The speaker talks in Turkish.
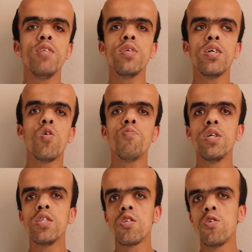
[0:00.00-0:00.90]
Filmi
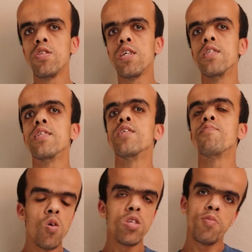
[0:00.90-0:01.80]
15 yıl önce izledim.
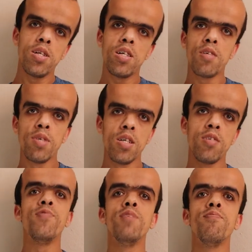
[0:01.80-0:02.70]
O zamanlar
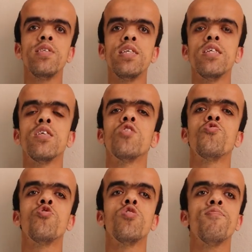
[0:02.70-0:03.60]
bir filmcide
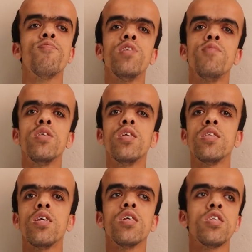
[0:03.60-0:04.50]
çalışıyordum.
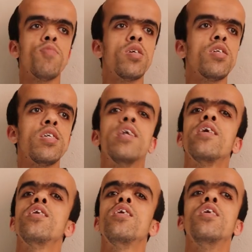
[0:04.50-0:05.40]
Filmcide çalışmanın
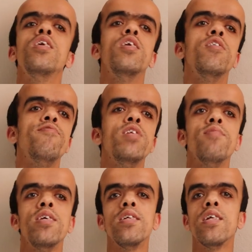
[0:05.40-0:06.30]
gereği
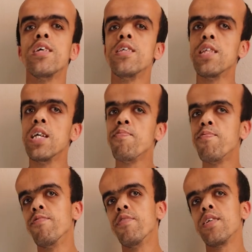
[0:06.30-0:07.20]
filmleri de izleyip
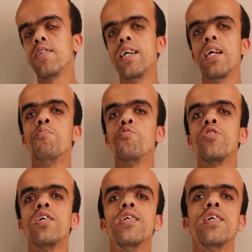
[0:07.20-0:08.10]
gelen
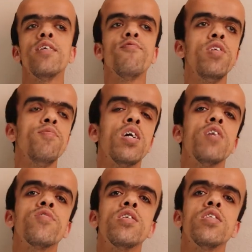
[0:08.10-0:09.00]
müşterilere, film
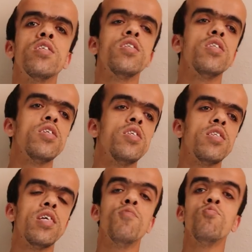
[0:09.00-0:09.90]
tavsiyesini
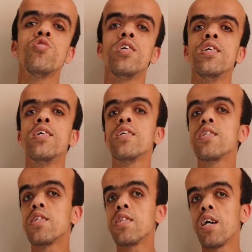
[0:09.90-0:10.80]
isteyen müşterilere
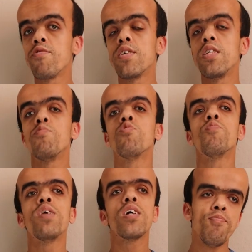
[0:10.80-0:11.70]
tavsiyede
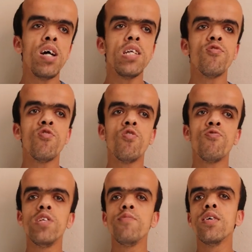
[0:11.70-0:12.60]
bulunmak. Ben de bu
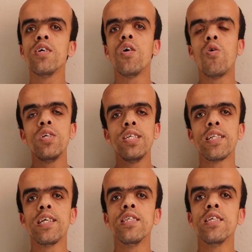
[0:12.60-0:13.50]
filmi o
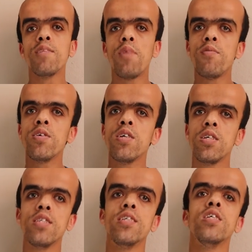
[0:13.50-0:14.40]
niyetle izledim ama
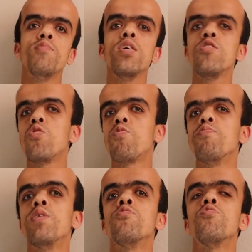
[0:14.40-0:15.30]
izlediğime çok
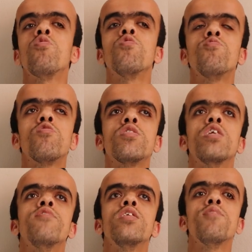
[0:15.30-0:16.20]
memnun oldum, çok
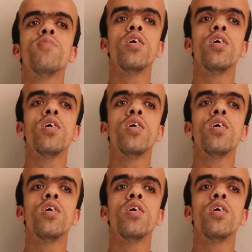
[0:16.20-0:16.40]
sevindim.